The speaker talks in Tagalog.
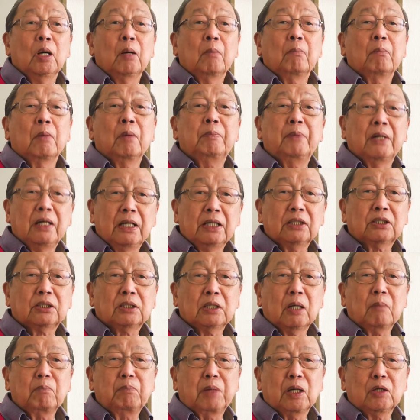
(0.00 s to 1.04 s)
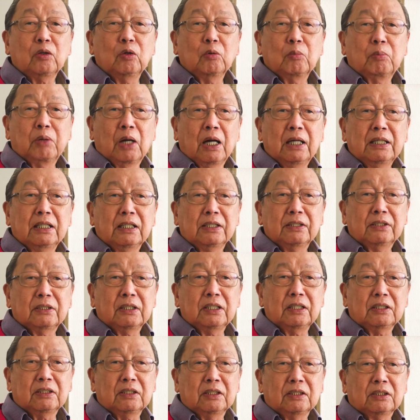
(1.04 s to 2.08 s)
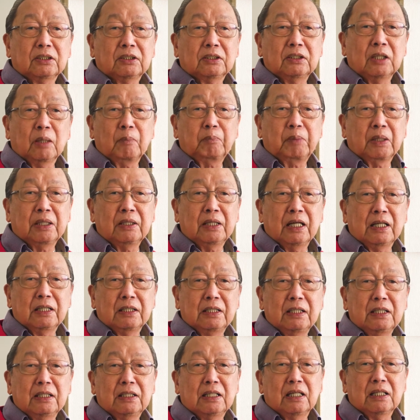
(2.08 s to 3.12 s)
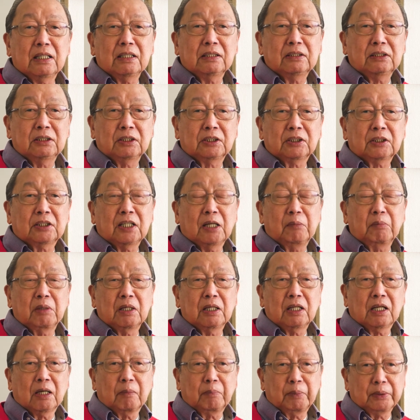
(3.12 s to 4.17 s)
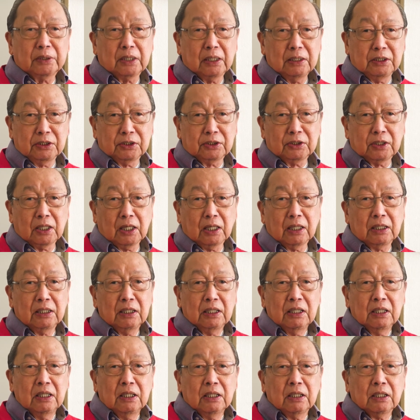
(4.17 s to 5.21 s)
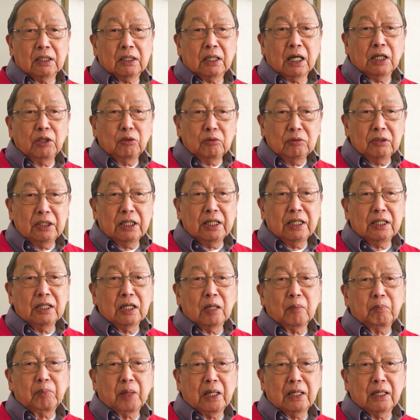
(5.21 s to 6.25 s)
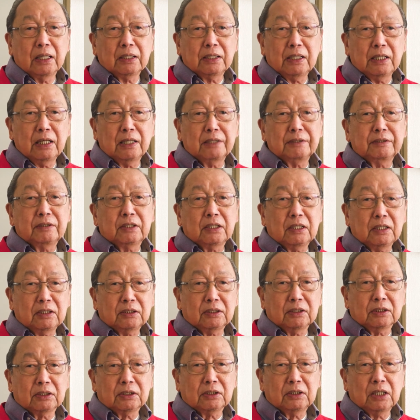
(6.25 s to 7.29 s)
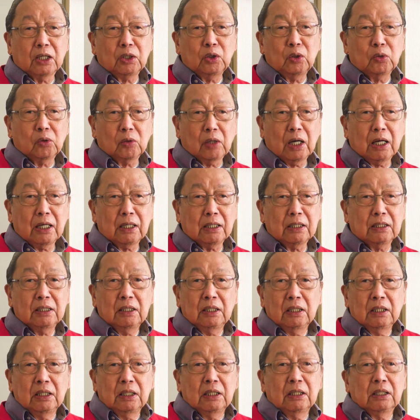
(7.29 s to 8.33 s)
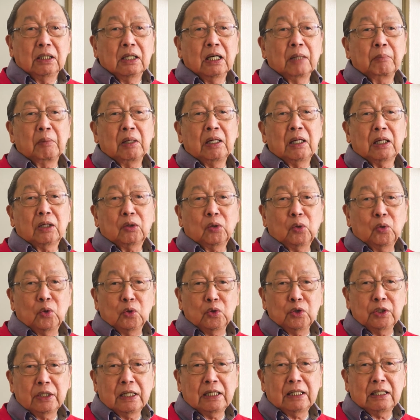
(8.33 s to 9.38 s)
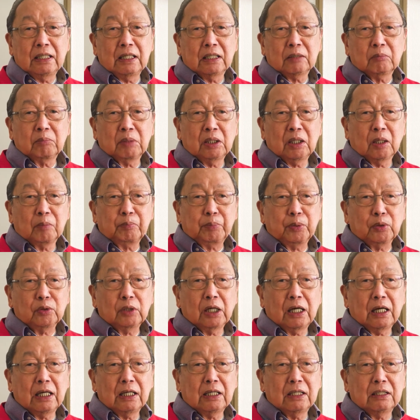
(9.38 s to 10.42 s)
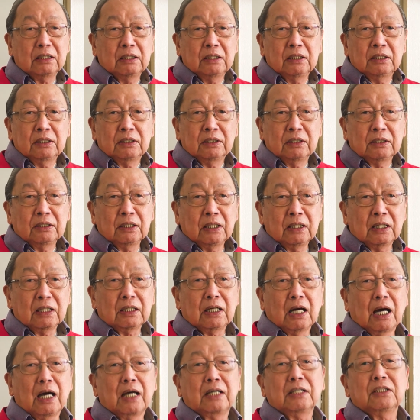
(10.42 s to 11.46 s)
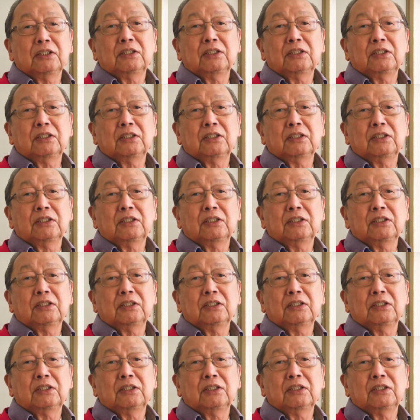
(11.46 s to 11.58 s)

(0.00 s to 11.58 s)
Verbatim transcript: Mabilis ang paglubha ng krisis ng pandaigdigang sistemang kapitalista, gayon din ang palagiang krisis ng lokal na malakolonyal at malapyudal na naghaharing